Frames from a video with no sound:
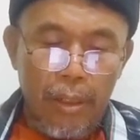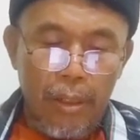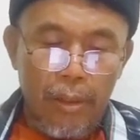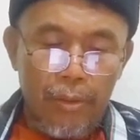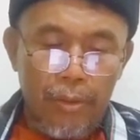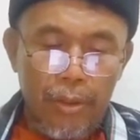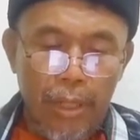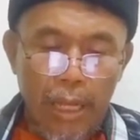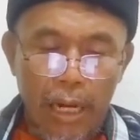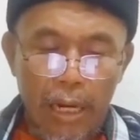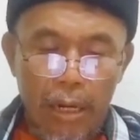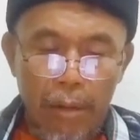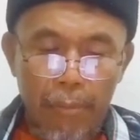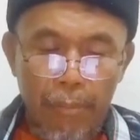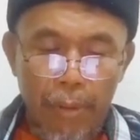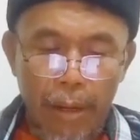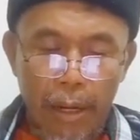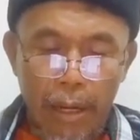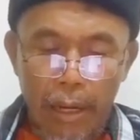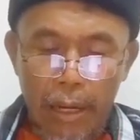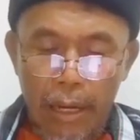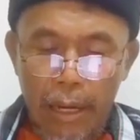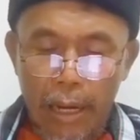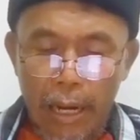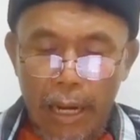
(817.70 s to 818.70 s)

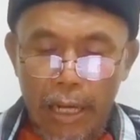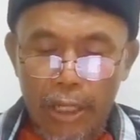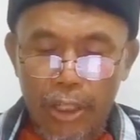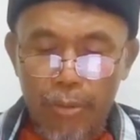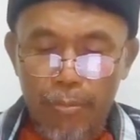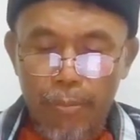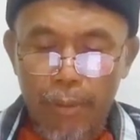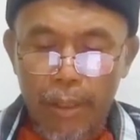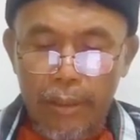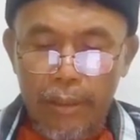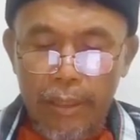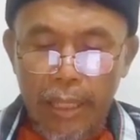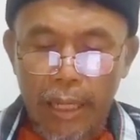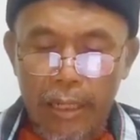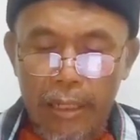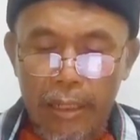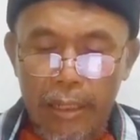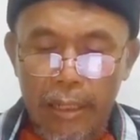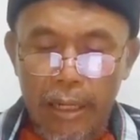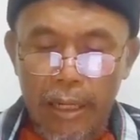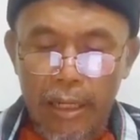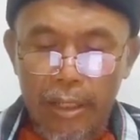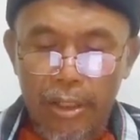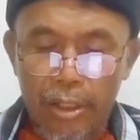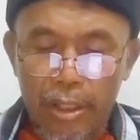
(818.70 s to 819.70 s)
Salma
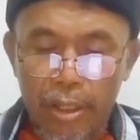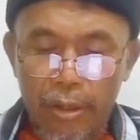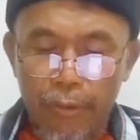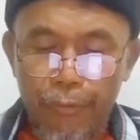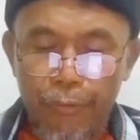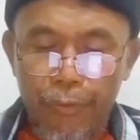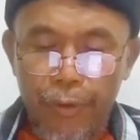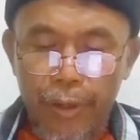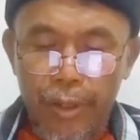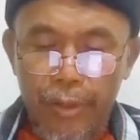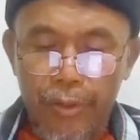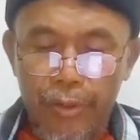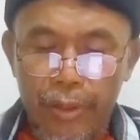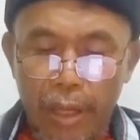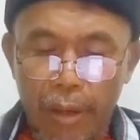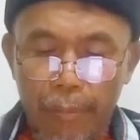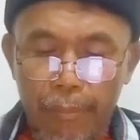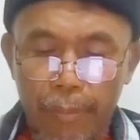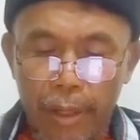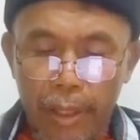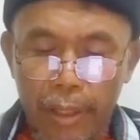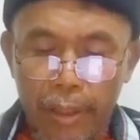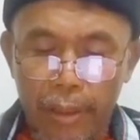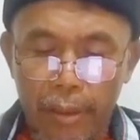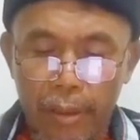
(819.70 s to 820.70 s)
asbatan nasi fi
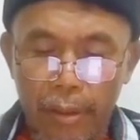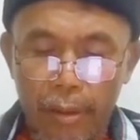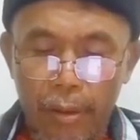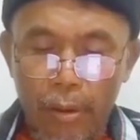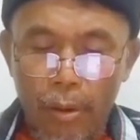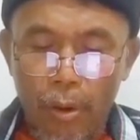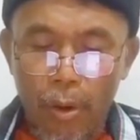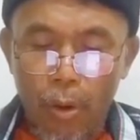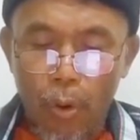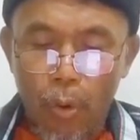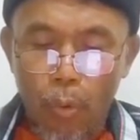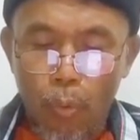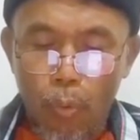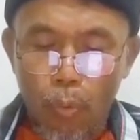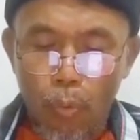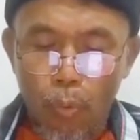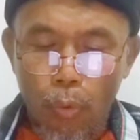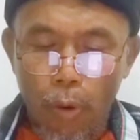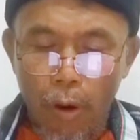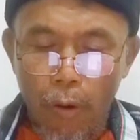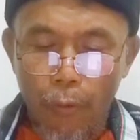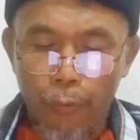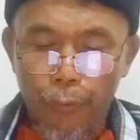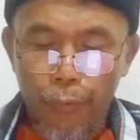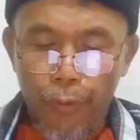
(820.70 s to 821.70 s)
sabit
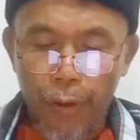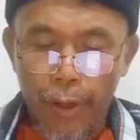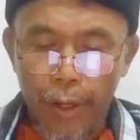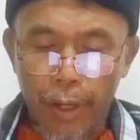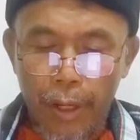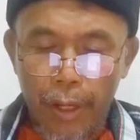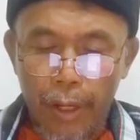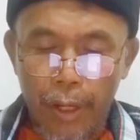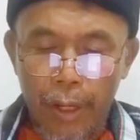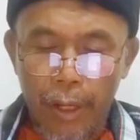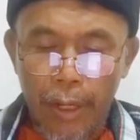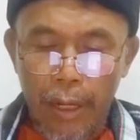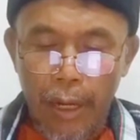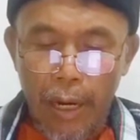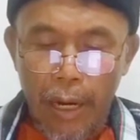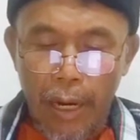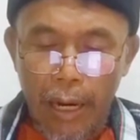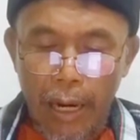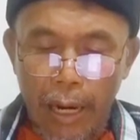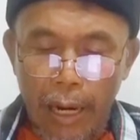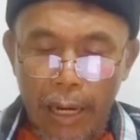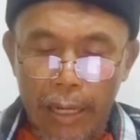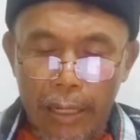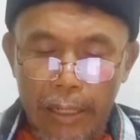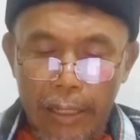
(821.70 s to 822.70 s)
wa fi
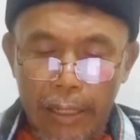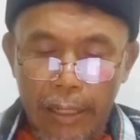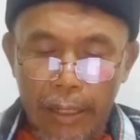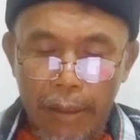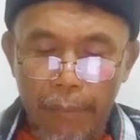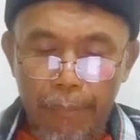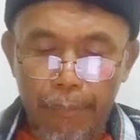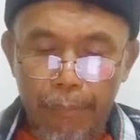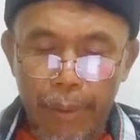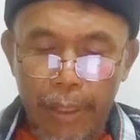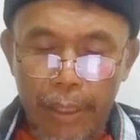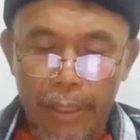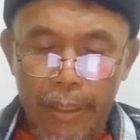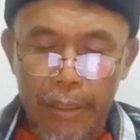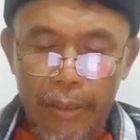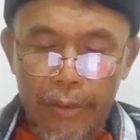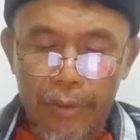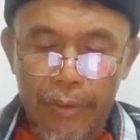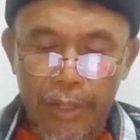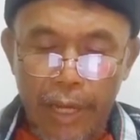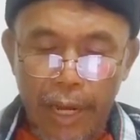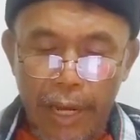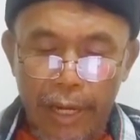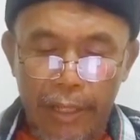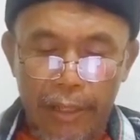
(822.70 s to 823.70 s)
Ali
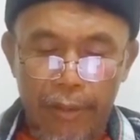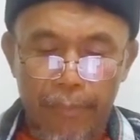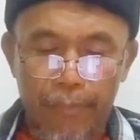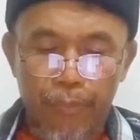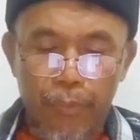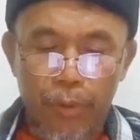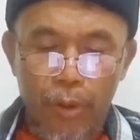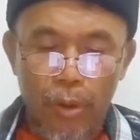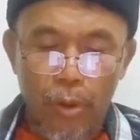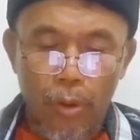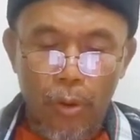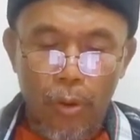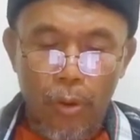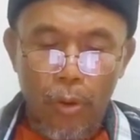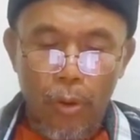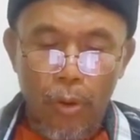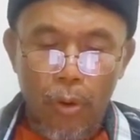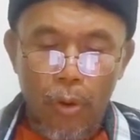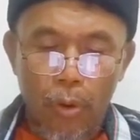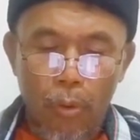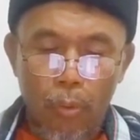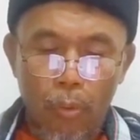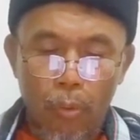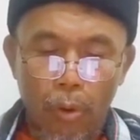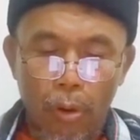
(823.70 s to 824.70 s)
bin Zaid
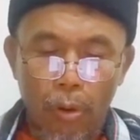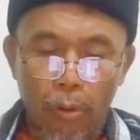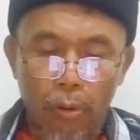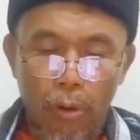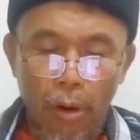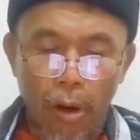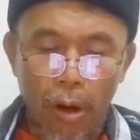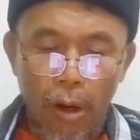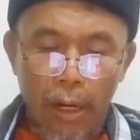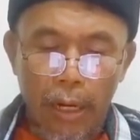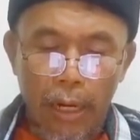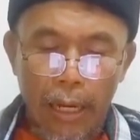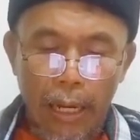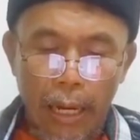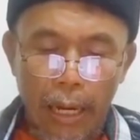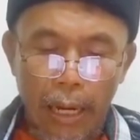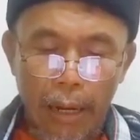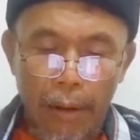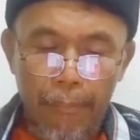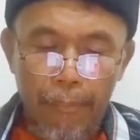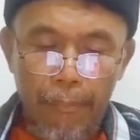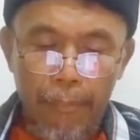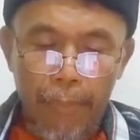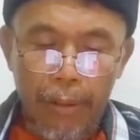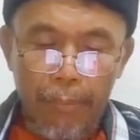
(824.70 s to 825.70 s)
wa qala
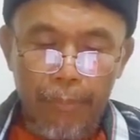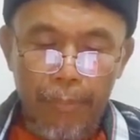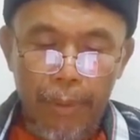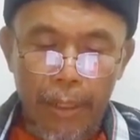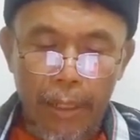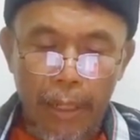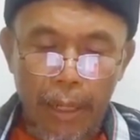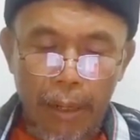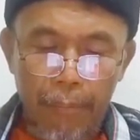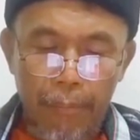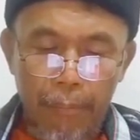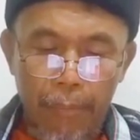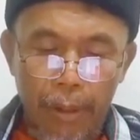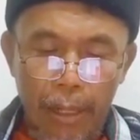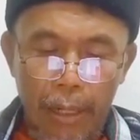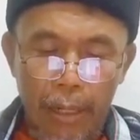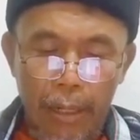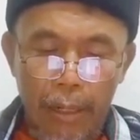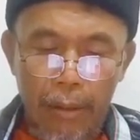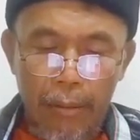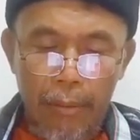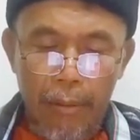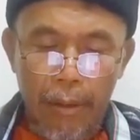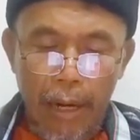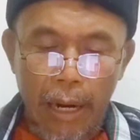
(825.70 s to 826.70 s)
Hamad bin
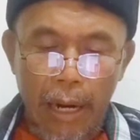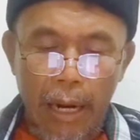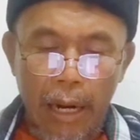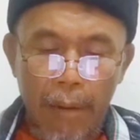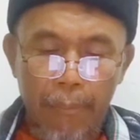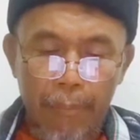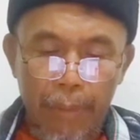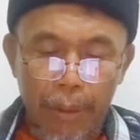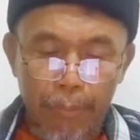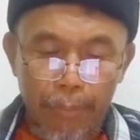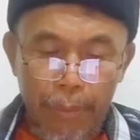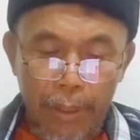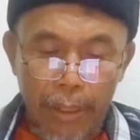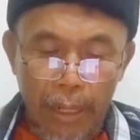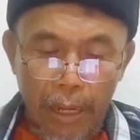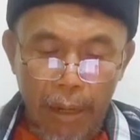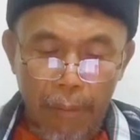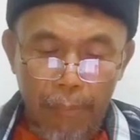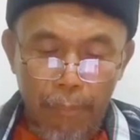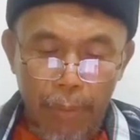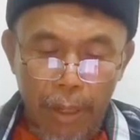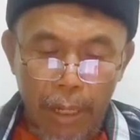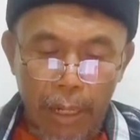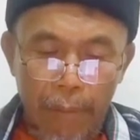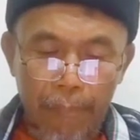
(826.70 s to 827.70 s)
Hambal Ahmad bin
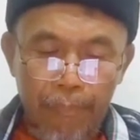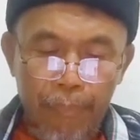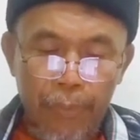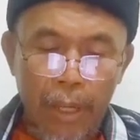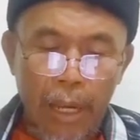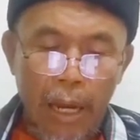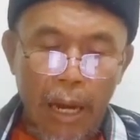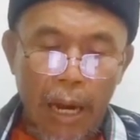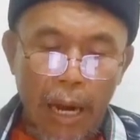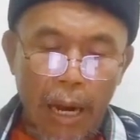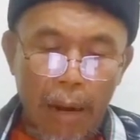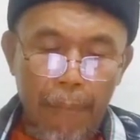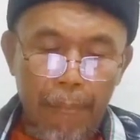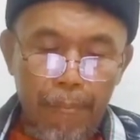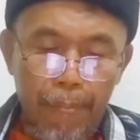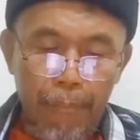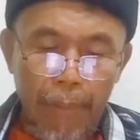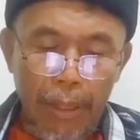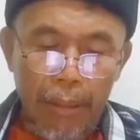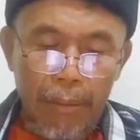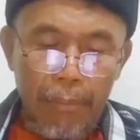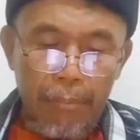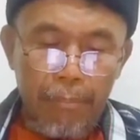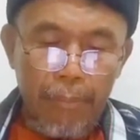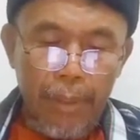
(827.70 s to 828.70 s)
Hambal
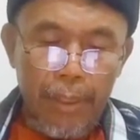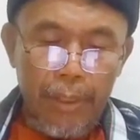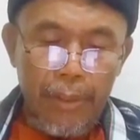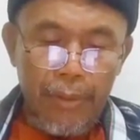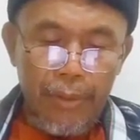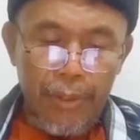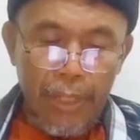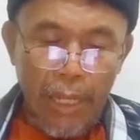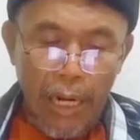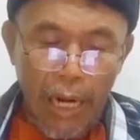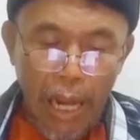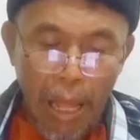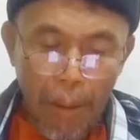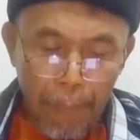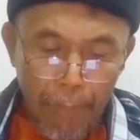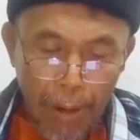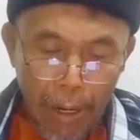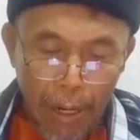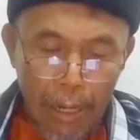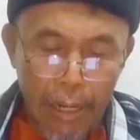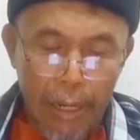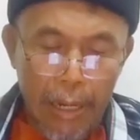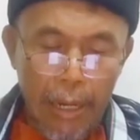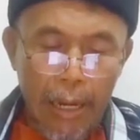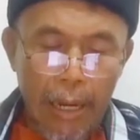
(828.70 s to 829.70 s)
Hamad bin
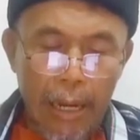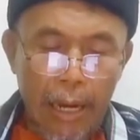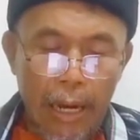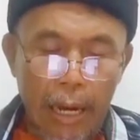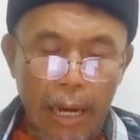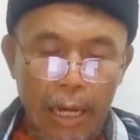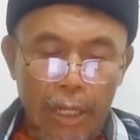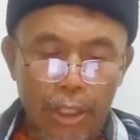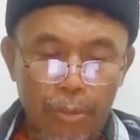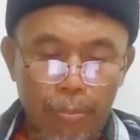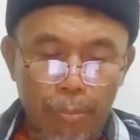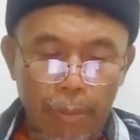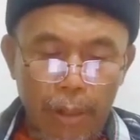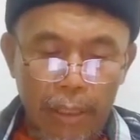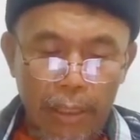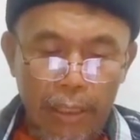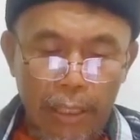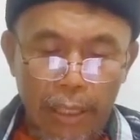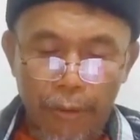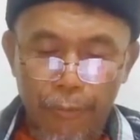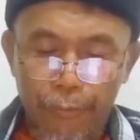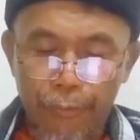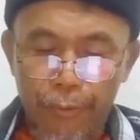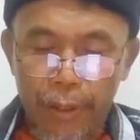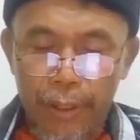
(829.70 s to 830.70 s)
Salama
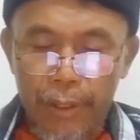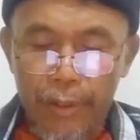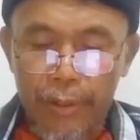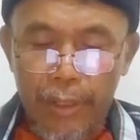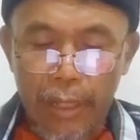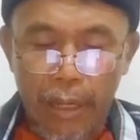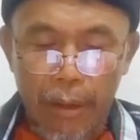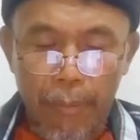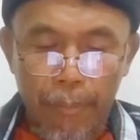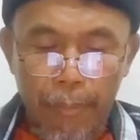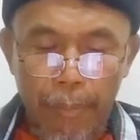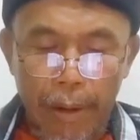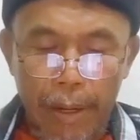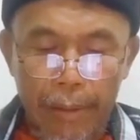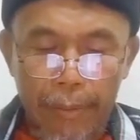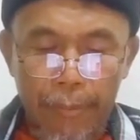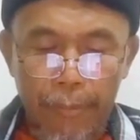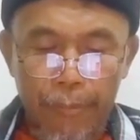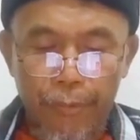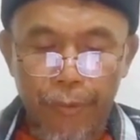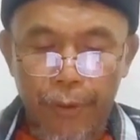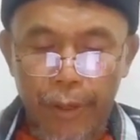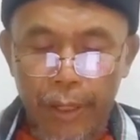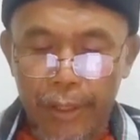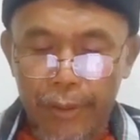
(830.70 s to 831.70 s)
asbata fi
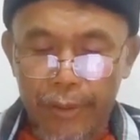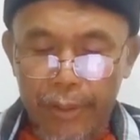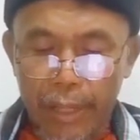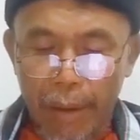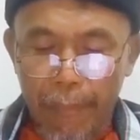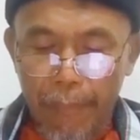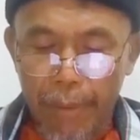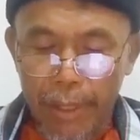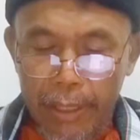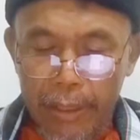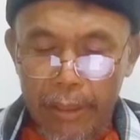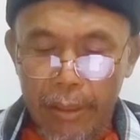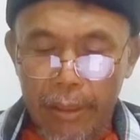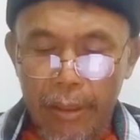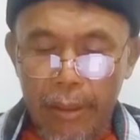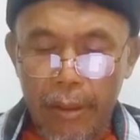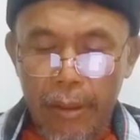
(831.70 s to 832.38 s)
sabit fi sabit